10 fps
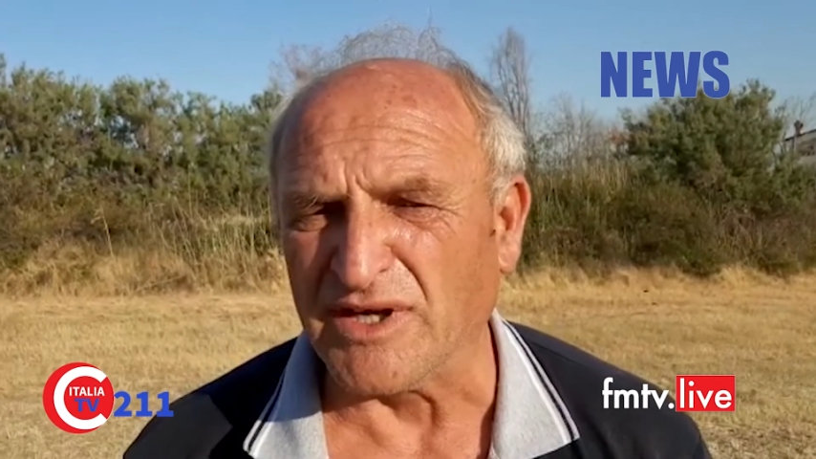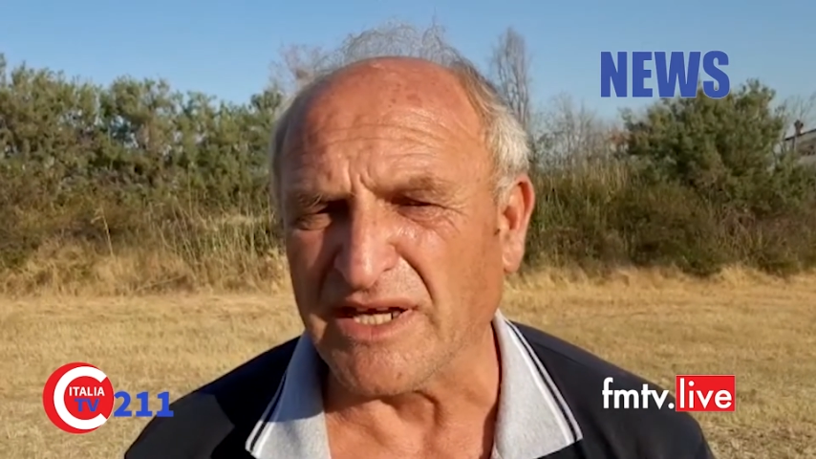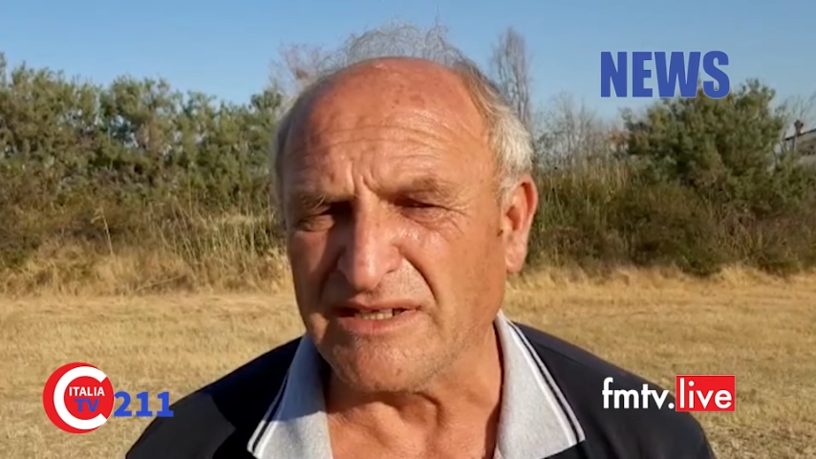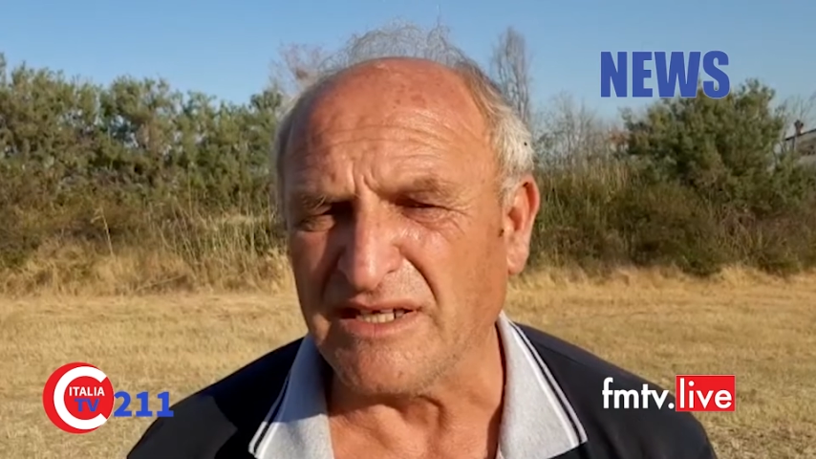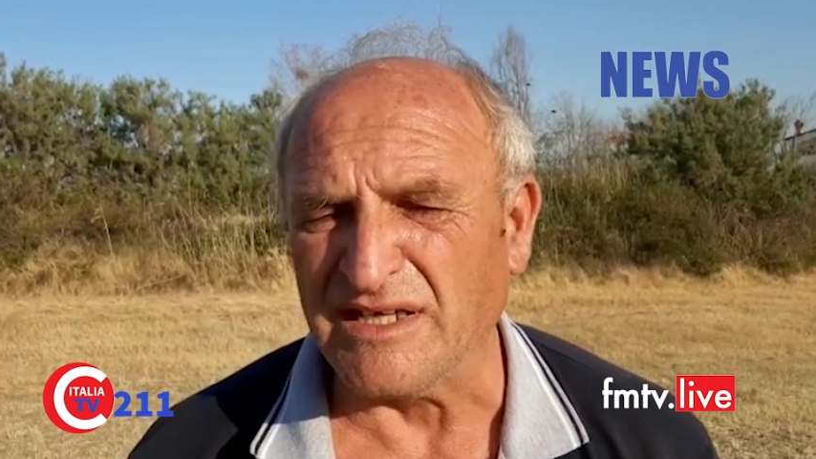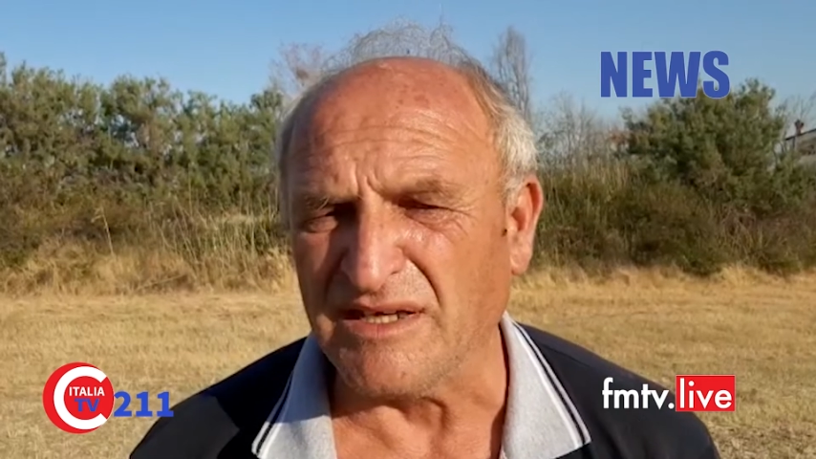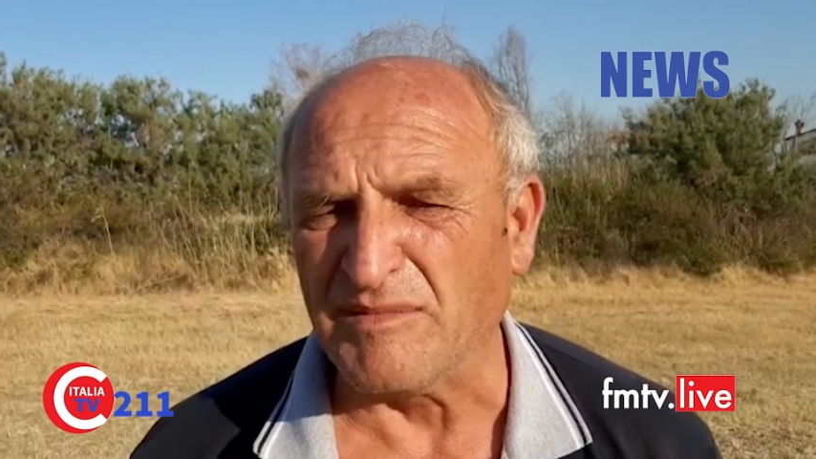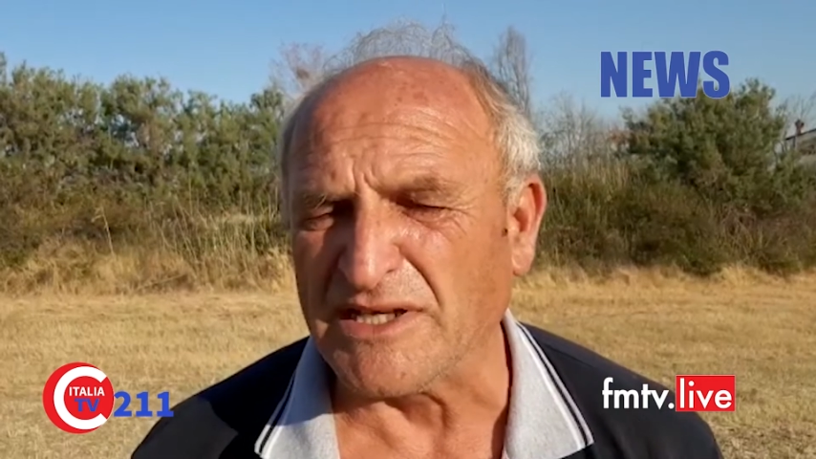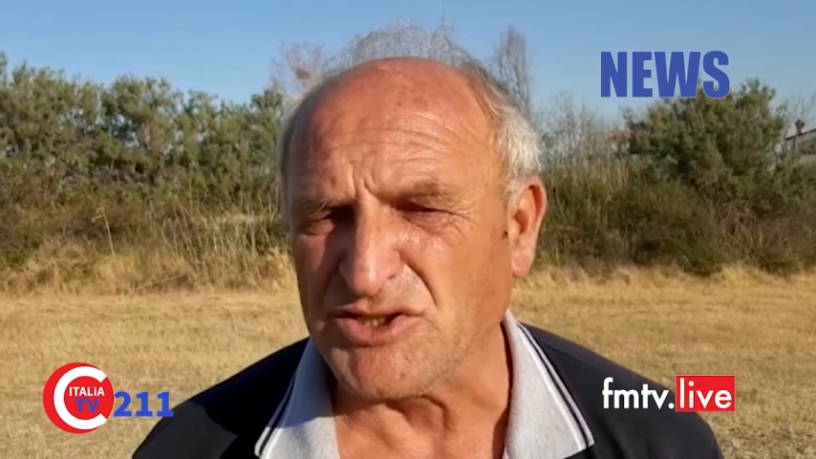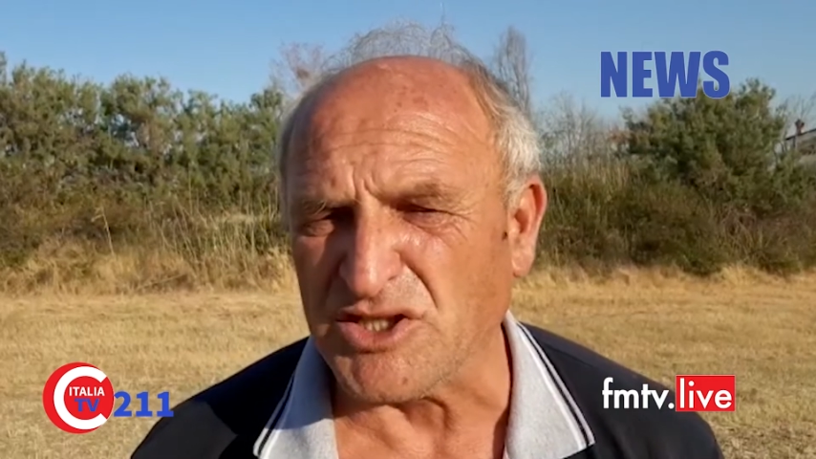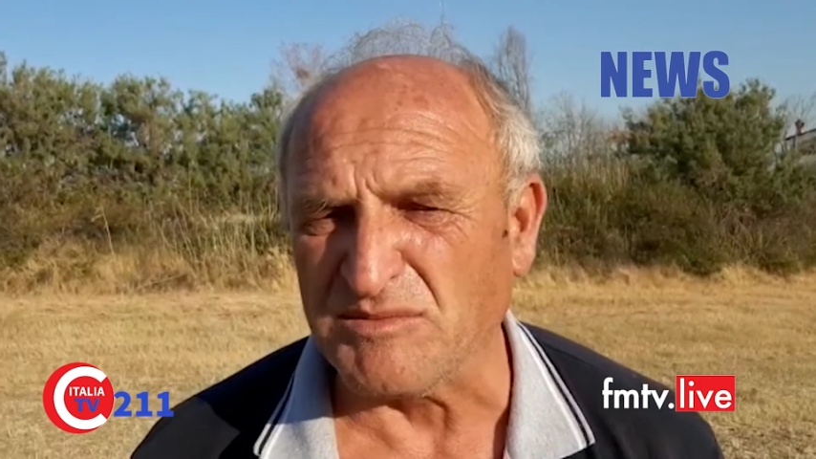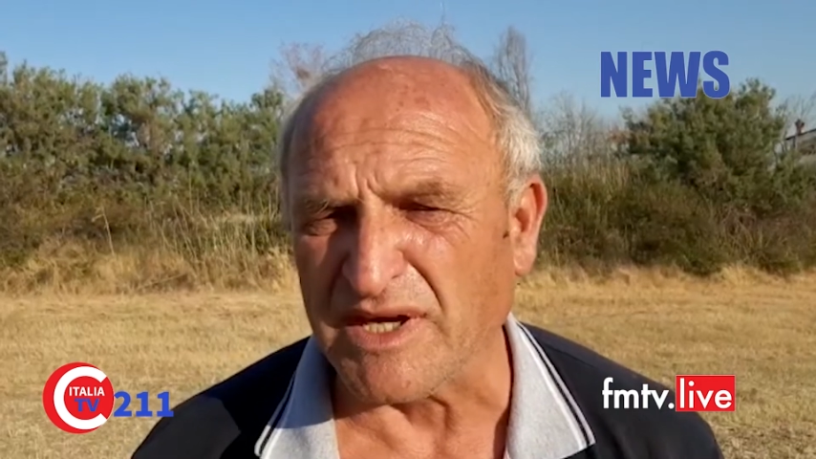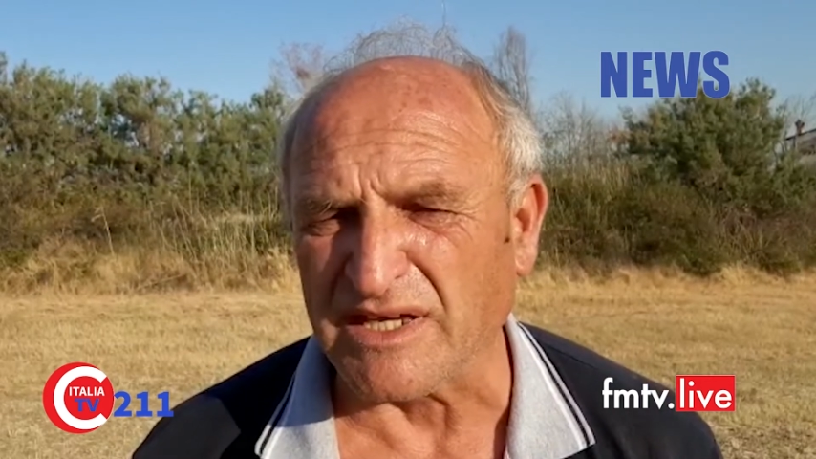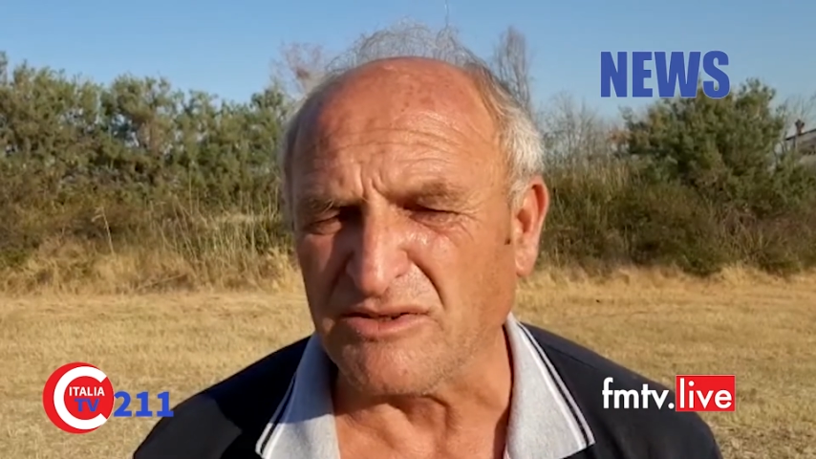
e di mangime che